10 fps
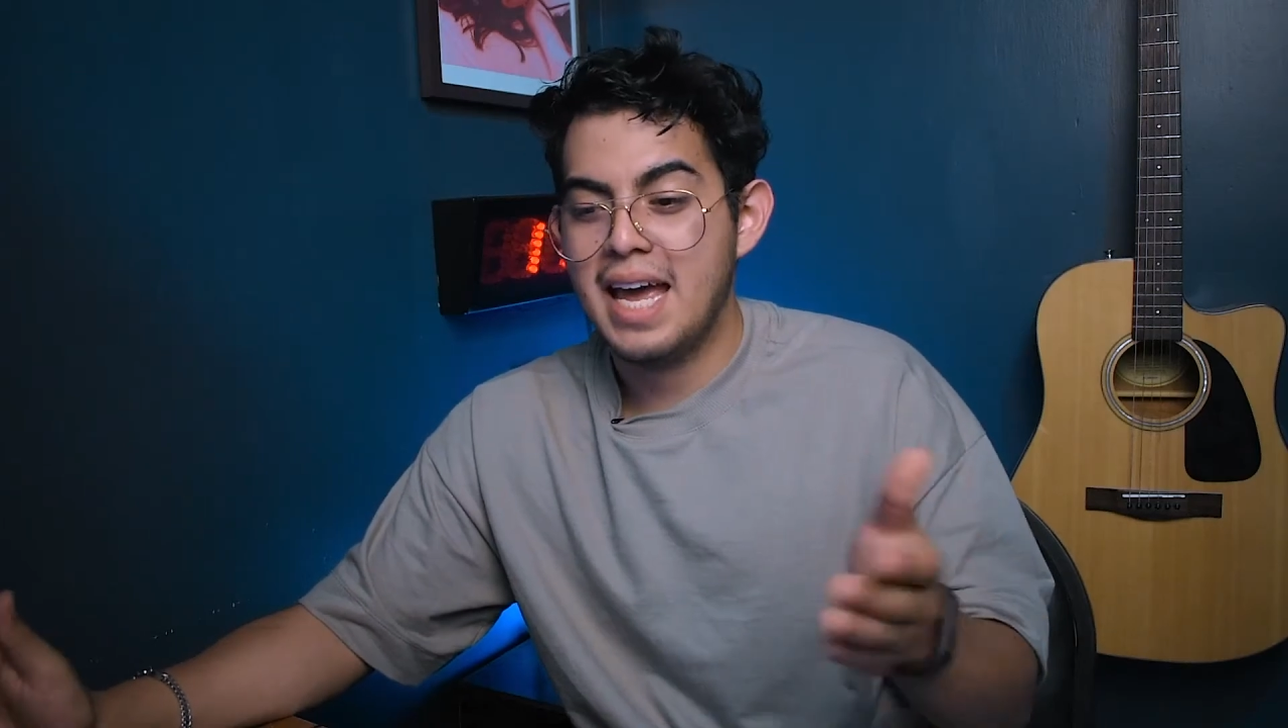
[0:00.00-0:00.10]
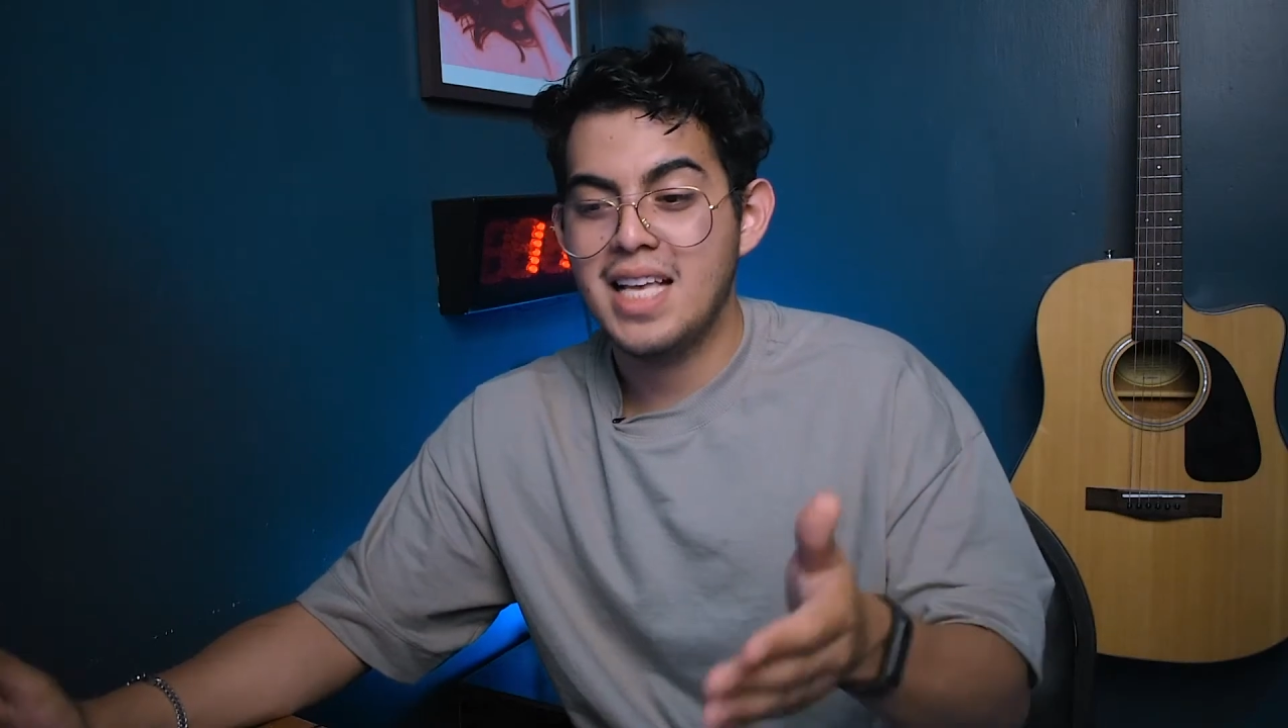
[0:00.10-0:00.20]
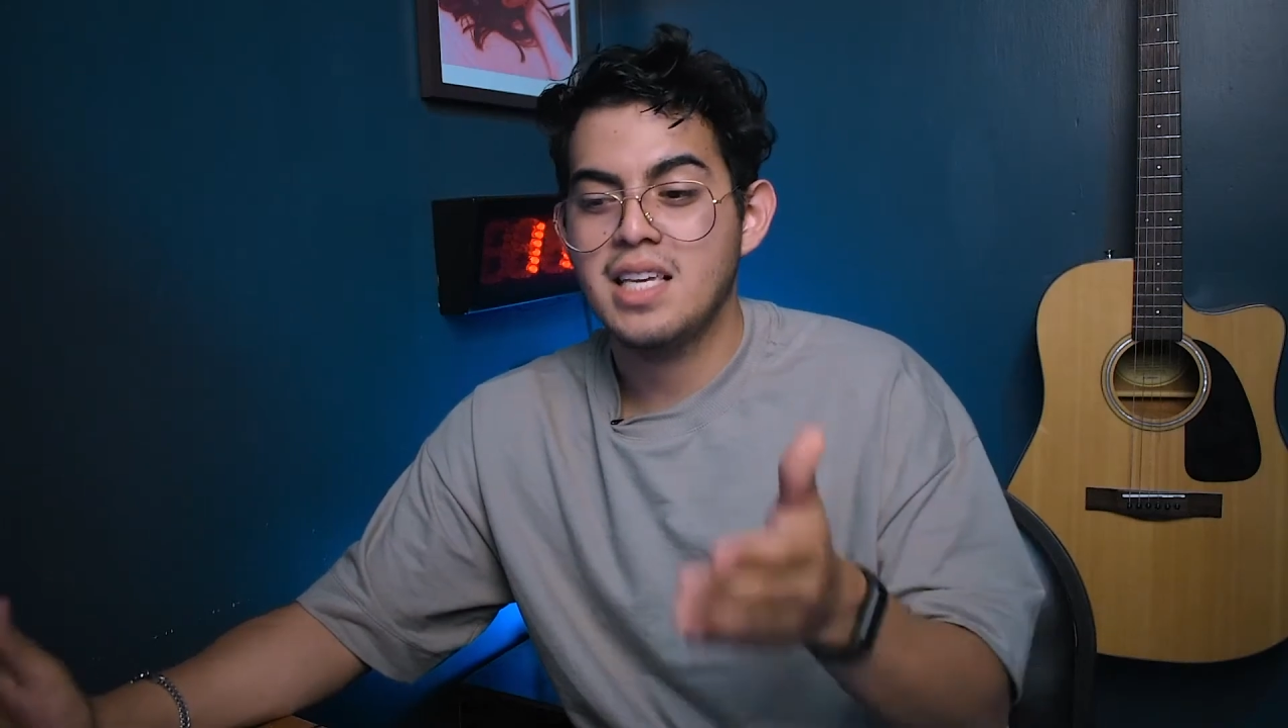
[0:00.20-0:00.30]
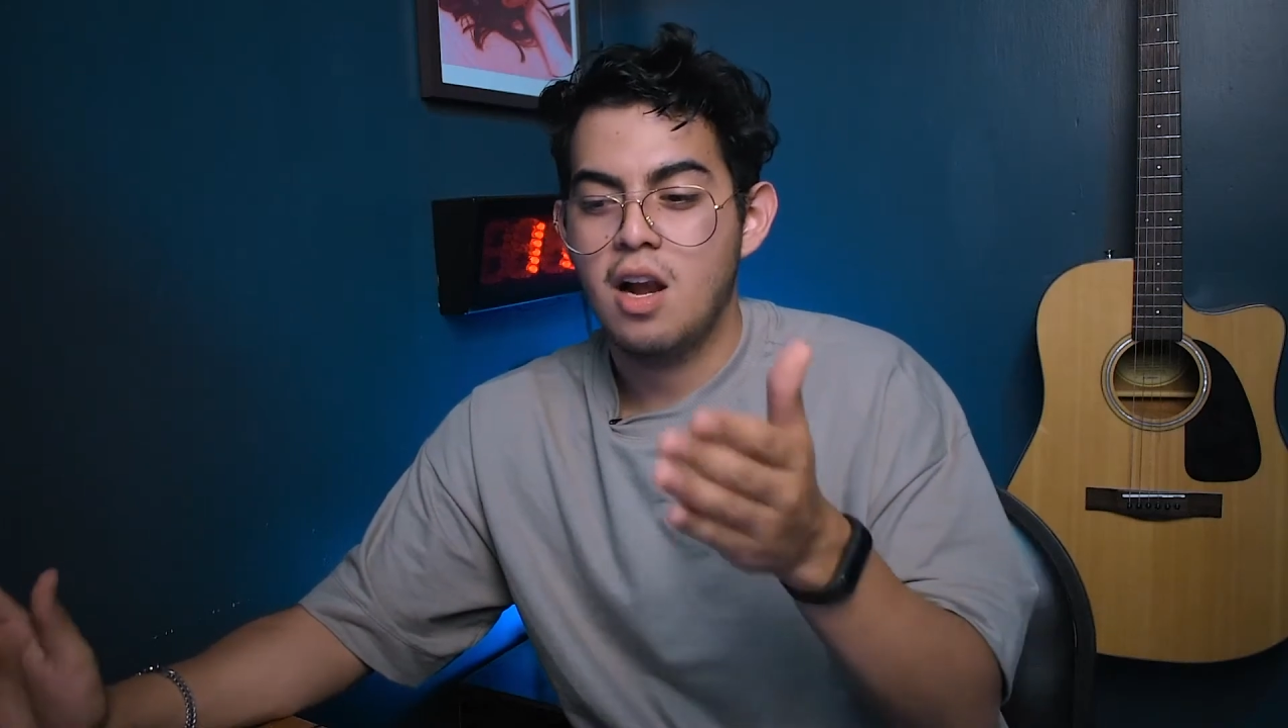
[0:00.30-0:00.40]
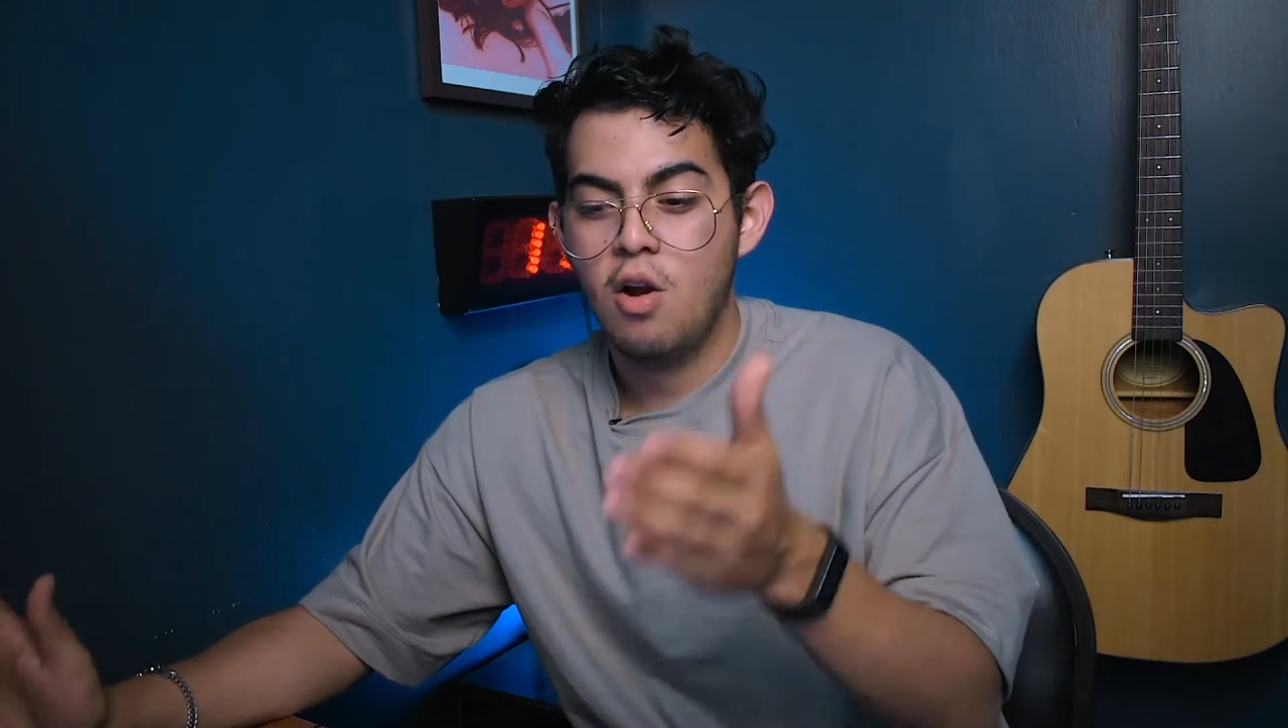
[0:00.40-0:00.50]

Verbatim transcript: es